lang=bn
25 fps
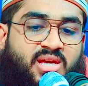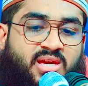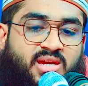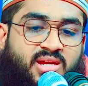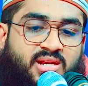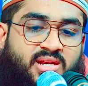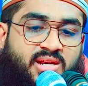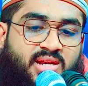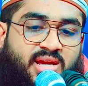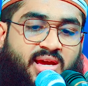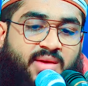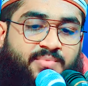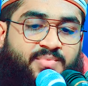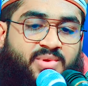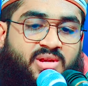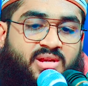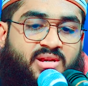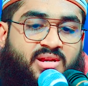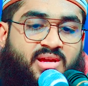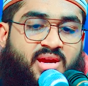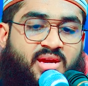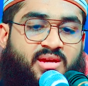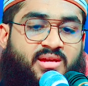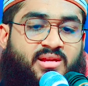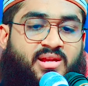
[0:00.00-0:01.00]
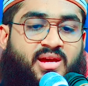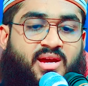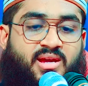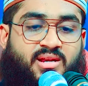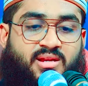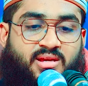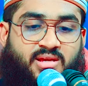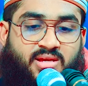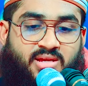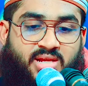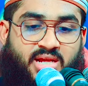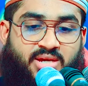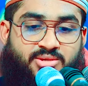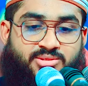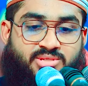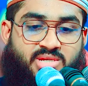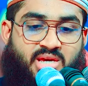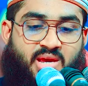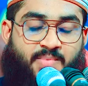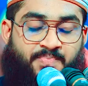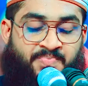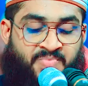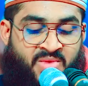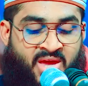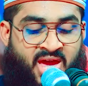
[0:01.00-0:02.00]
ইল্লা বিল্লাহিল আলী
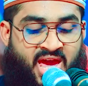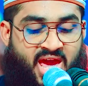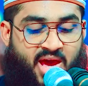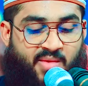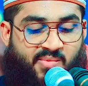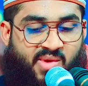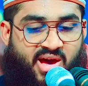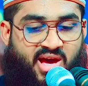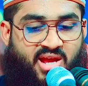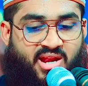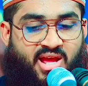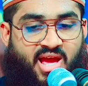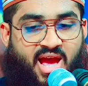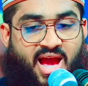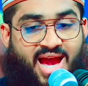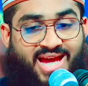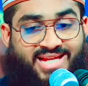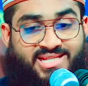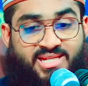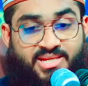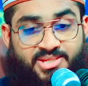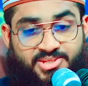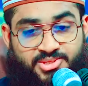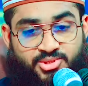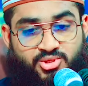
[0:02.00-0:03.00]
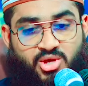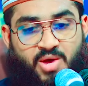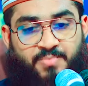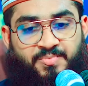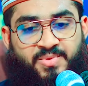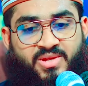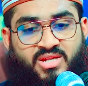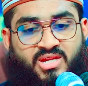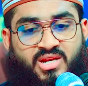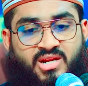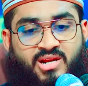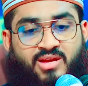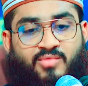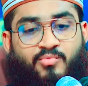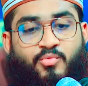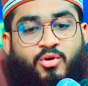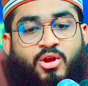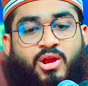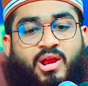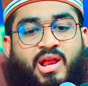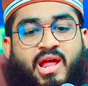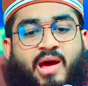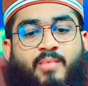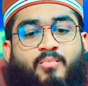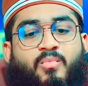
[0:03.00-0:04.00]
আজিম এবার হাদিস তো আপনাদেরকে
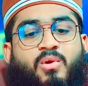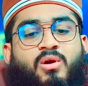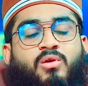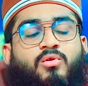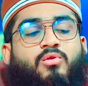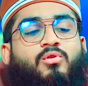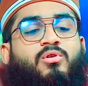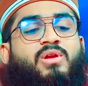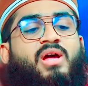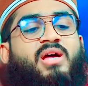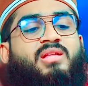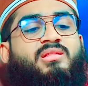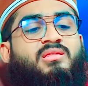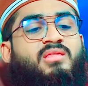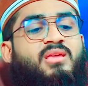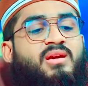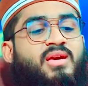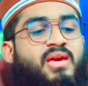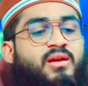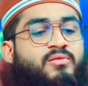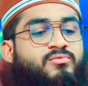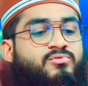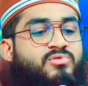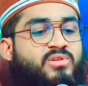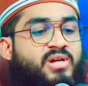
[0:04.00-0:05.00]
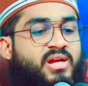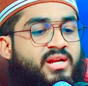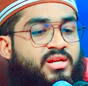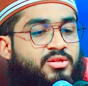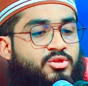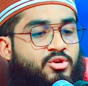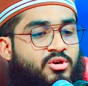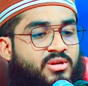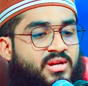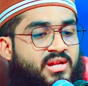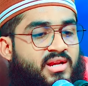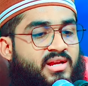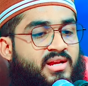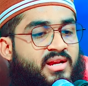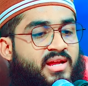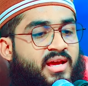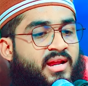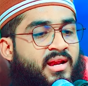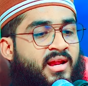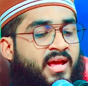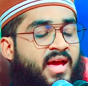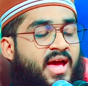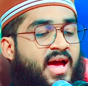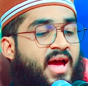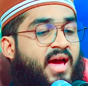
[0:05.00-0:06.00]
বললাম কোরআন থেকে একটুখানি দলিল নেন
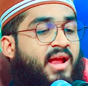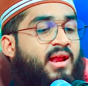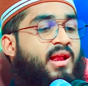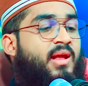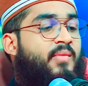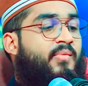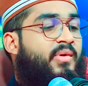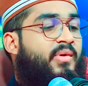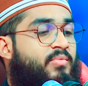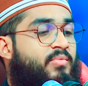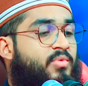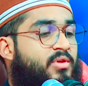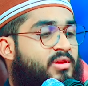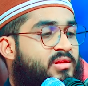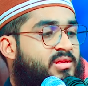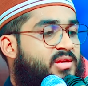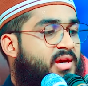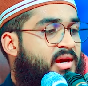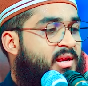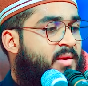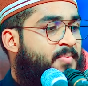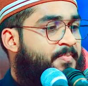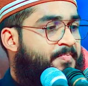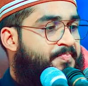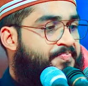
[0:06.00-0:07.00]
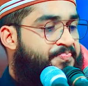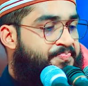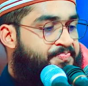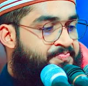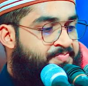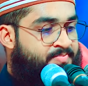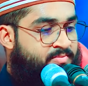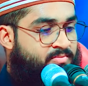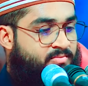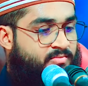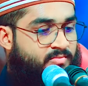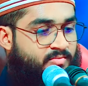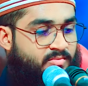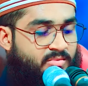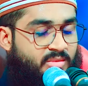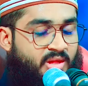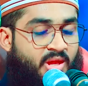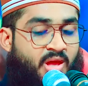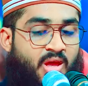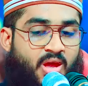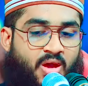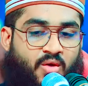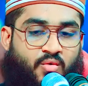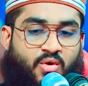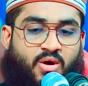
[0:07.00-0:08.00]
আল্লাহ বলছেন
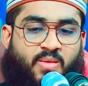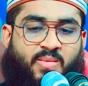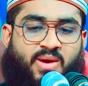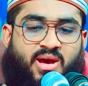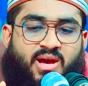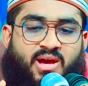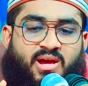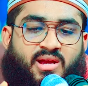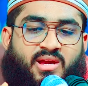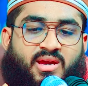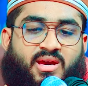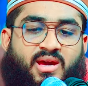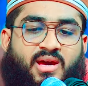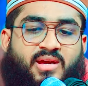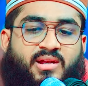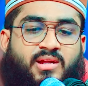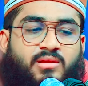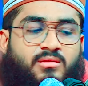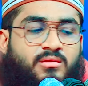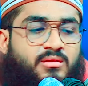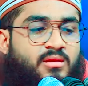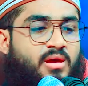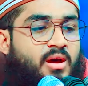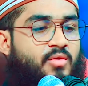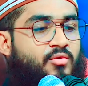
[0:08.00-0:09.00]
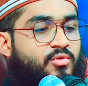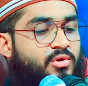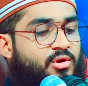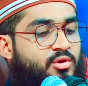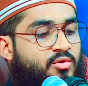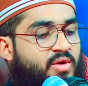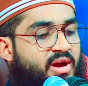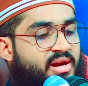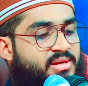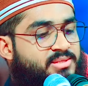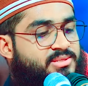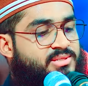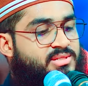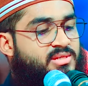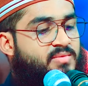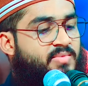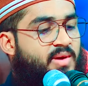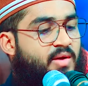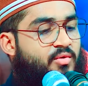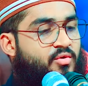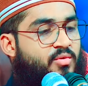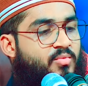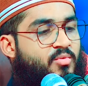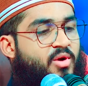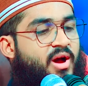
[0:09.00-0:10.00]
ওমা কান আল্লাহ
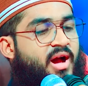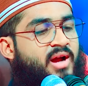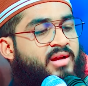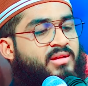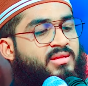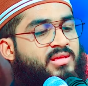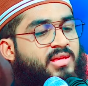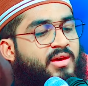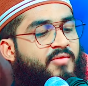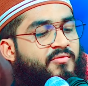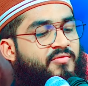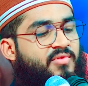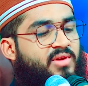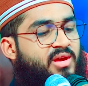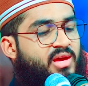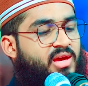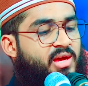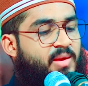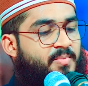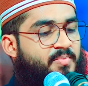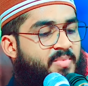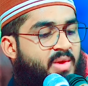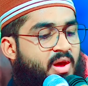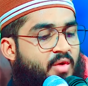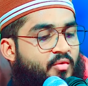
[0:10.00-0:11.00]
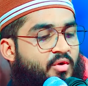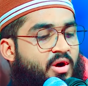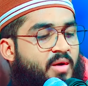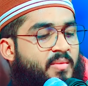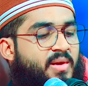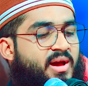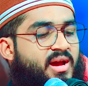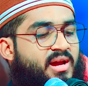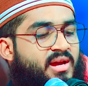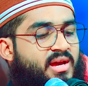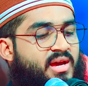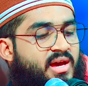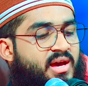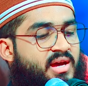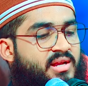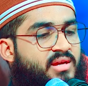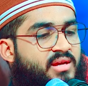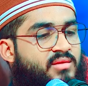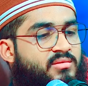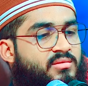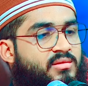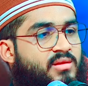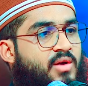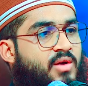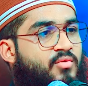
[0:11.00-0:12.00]
আজিবাহুম আংতা ফিহিম ওমা কান
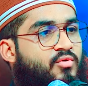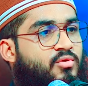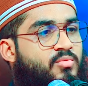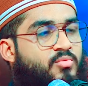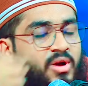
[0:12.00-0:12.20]
আল্লাহ